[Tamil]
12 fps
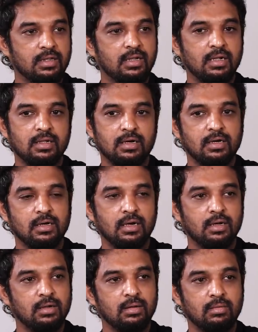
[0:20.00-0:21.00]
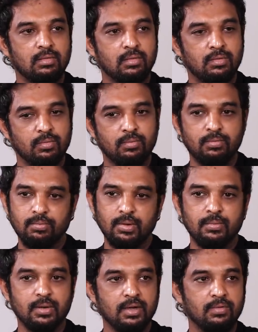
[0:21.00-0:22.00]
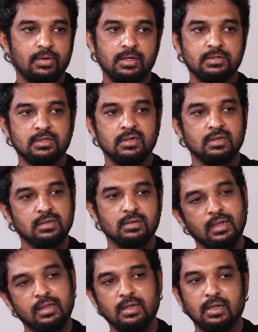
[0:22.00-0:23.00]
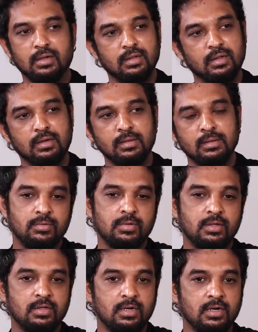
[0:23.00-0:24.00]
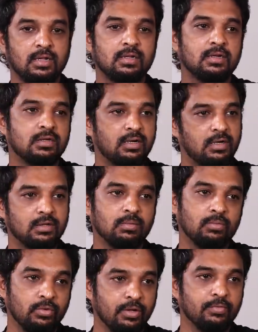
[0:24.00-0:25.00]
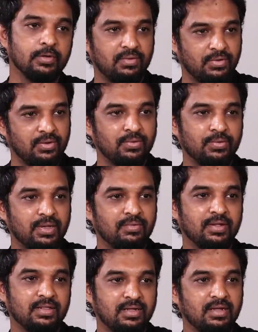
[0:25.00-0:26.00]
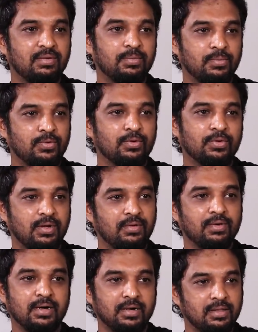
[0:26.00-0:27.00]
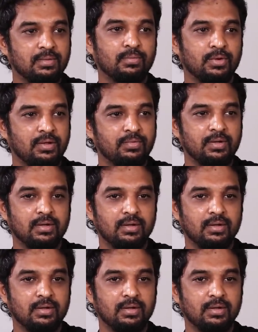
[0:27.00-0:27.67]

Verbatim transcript: இருந்து அந்த ரெண்டு நாள் ரொம்ப மன உளைச்சலுக்கு இதாக இருந்தார் இது வந்து ஜனநாதன் சார் எடுத்த முடிவு அவரோட உயிர் வந்து அவர் போகணும்னு அவர் எடுத்த முடிவு